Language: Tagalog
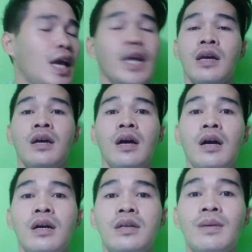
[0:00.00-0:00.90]
Ay,
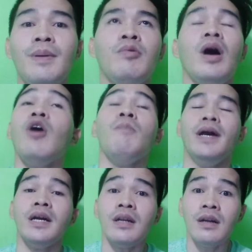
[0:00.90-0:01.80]
sabi mo, ako ba
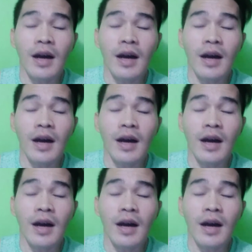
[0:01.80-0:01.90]
'yan?